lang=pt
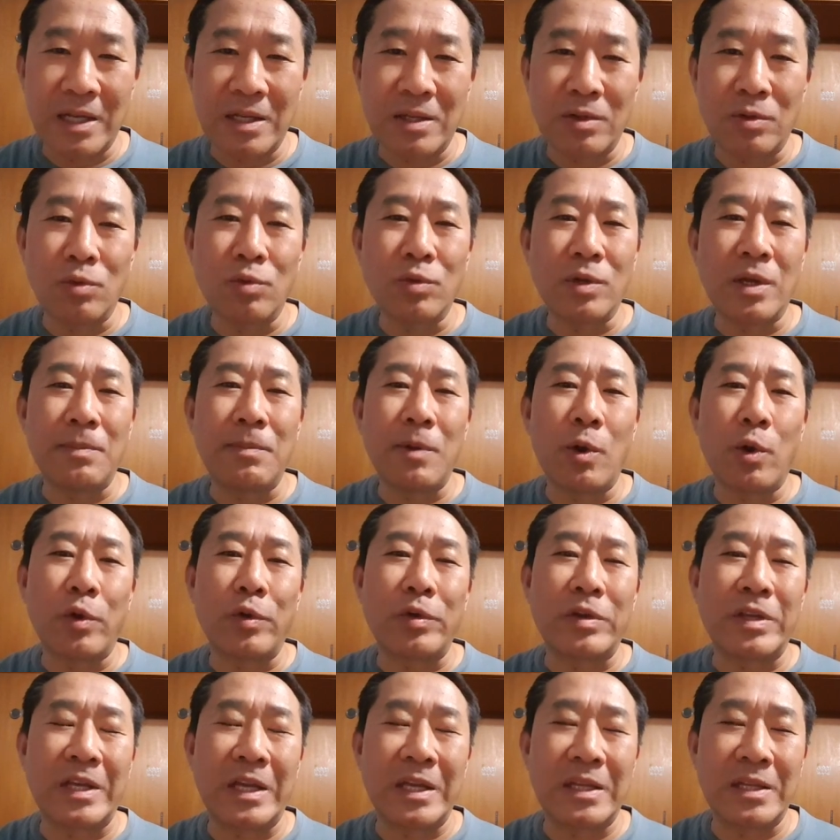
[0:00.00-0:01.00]
Nunca morreu
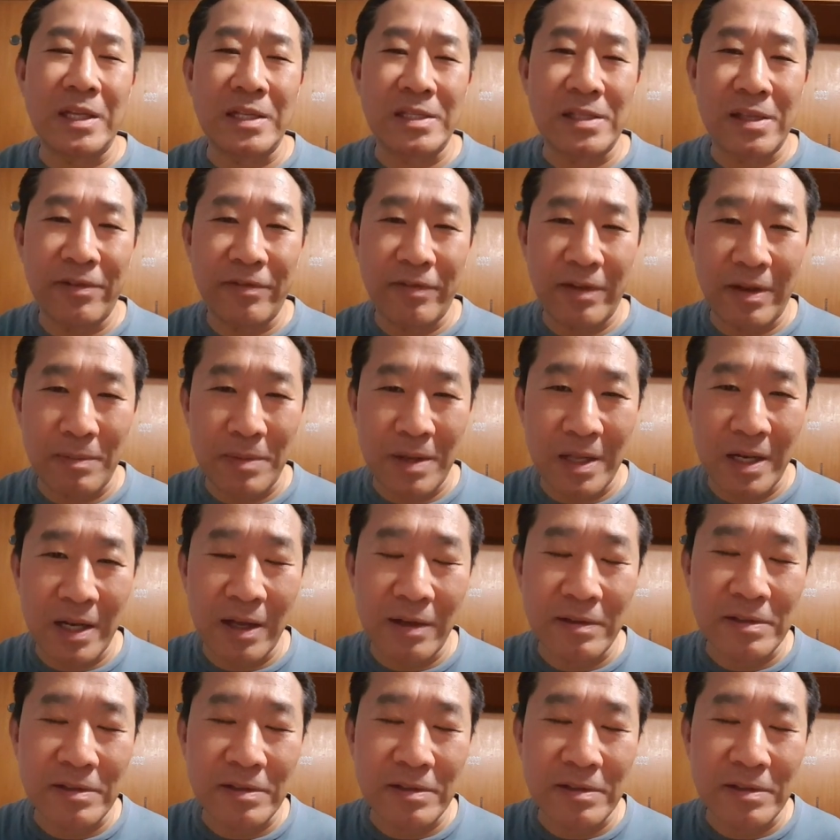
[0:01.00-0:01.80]
ninguém dessa família.